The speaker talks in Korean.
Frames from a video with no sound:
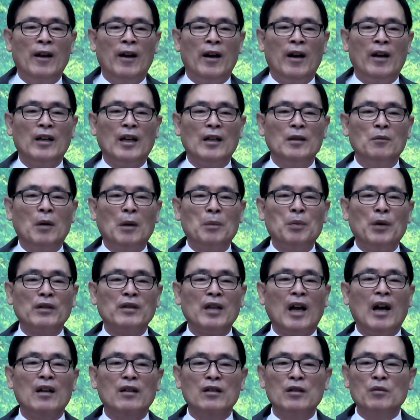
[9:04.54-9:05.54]
하나님 앞에
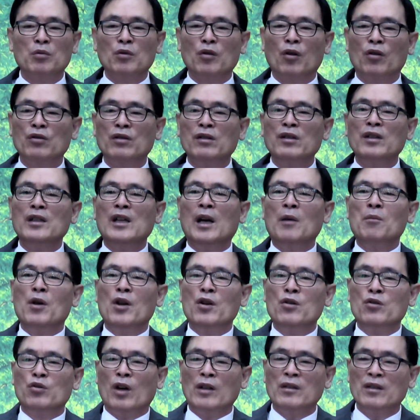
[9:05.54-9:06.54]
상급으로 의의
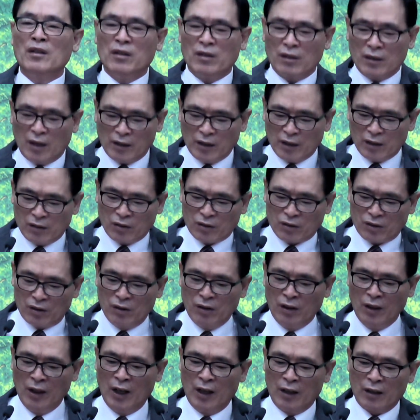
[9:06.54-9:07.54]
면류관을 쓰게 될
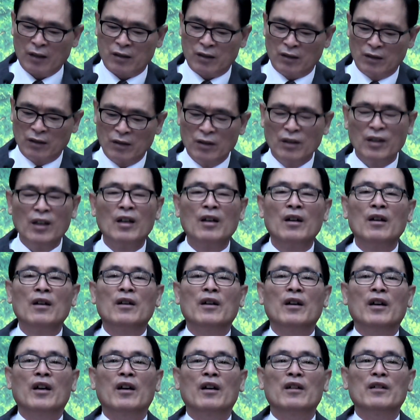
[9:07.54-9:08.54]
것을 그는
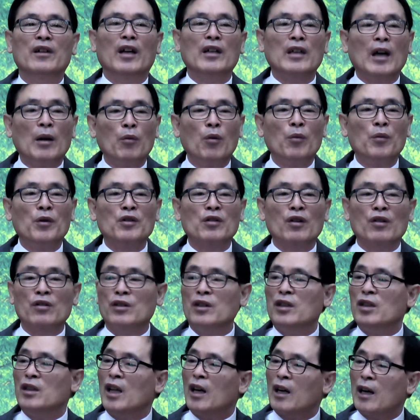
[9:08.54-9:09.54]
예, 내다보면서
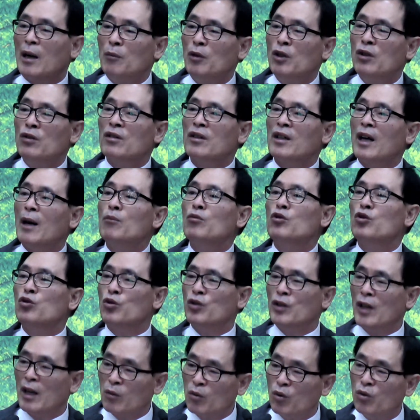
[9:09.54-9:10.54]
기대감을
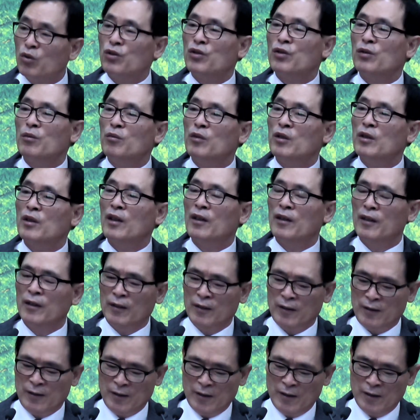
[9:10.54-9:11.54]
감추지 않고 있습니다.
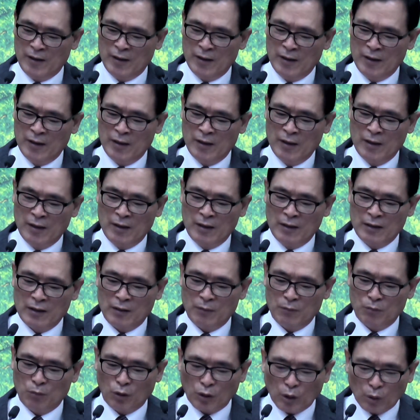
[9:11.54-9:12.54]

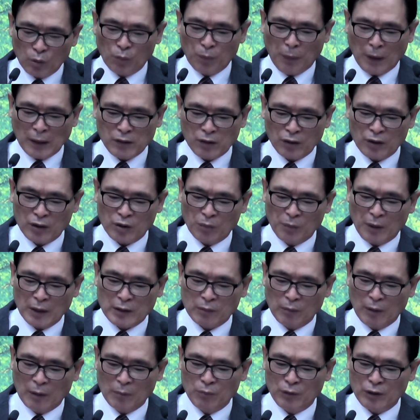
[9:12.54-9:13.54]
뭐라고 8절에서
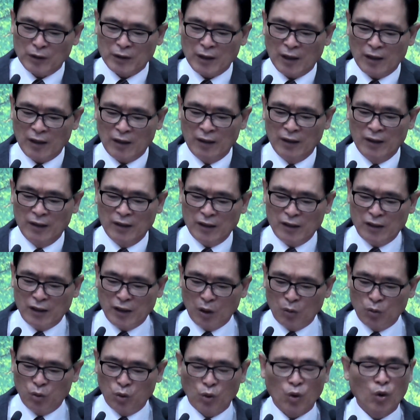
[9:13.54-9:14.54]
말씀합니까? 이제
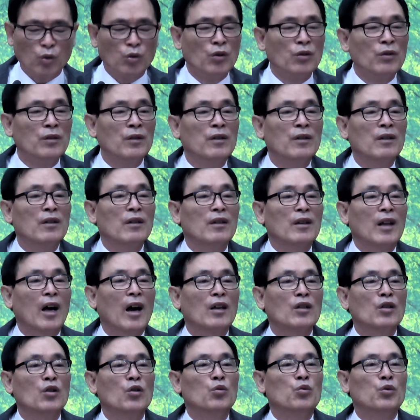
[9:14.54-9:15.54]
후로는
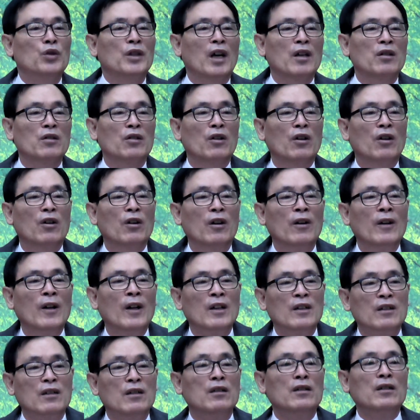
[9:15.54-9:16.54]
나를 위하여
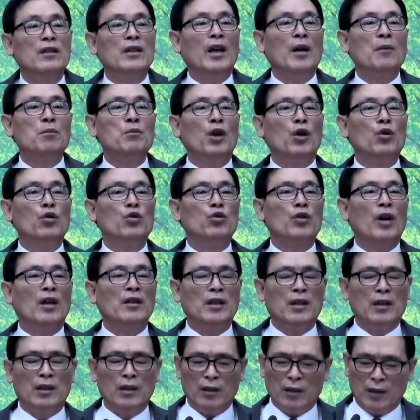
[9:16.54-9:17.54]
의의
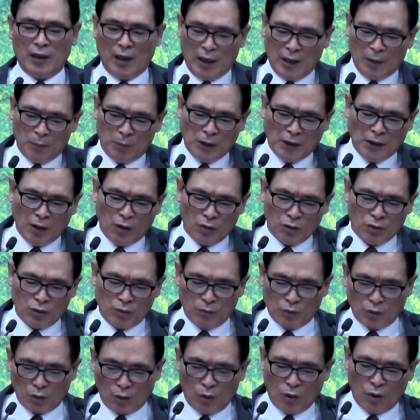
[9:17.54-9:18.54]
면류관이
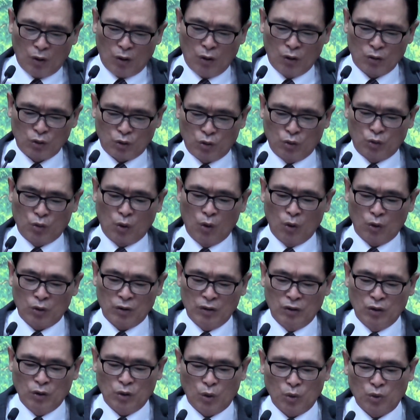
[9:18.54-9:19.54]
예비되었으므로 주곧
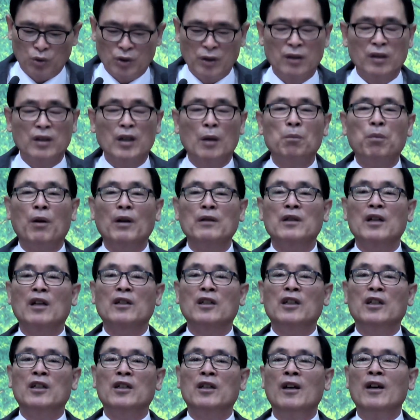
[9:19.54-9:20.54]
의로우신
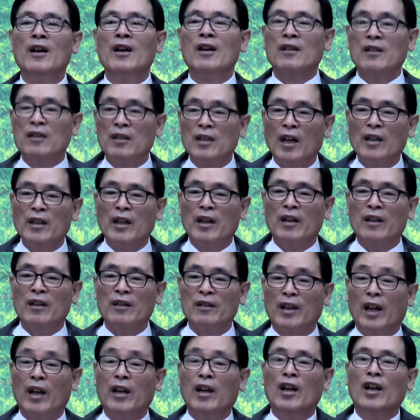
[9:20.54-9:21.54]
재판장이 그날에
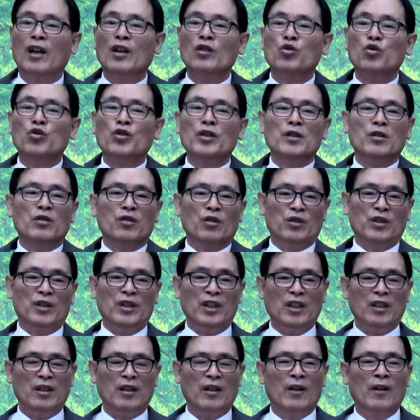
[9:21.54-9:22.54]
내게 주실
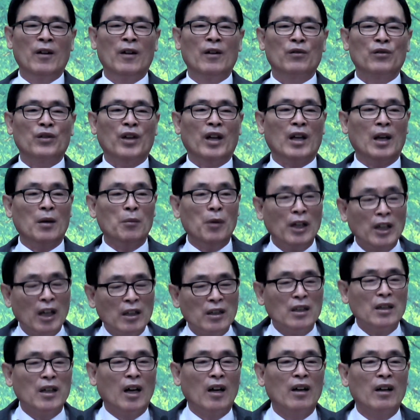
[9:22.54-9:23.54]
것이니 내게만
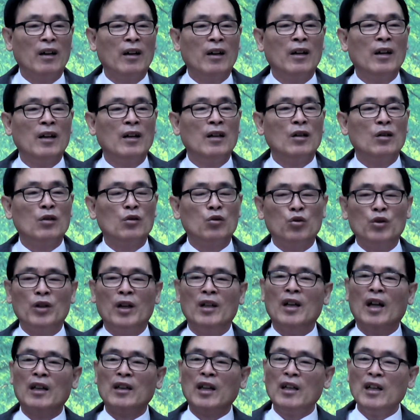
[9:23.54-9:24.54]
아니라 주의
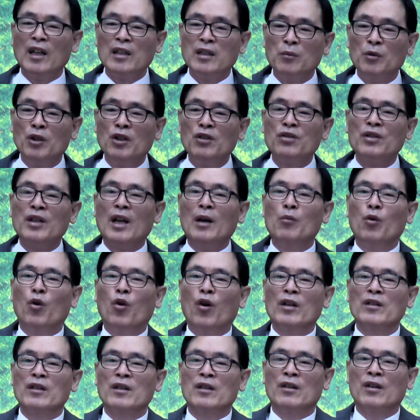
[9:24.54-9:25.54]
나타나심을
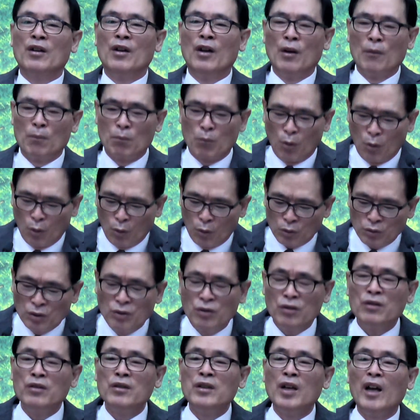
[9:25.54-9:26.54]
사모하는
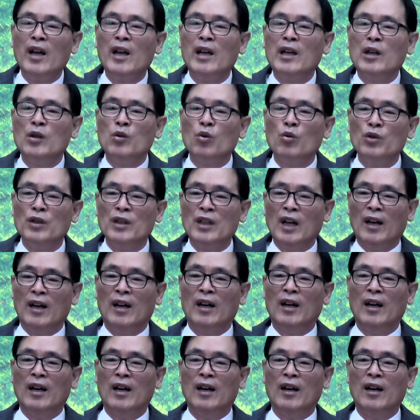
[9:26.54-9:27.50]
모든 자에게도니라.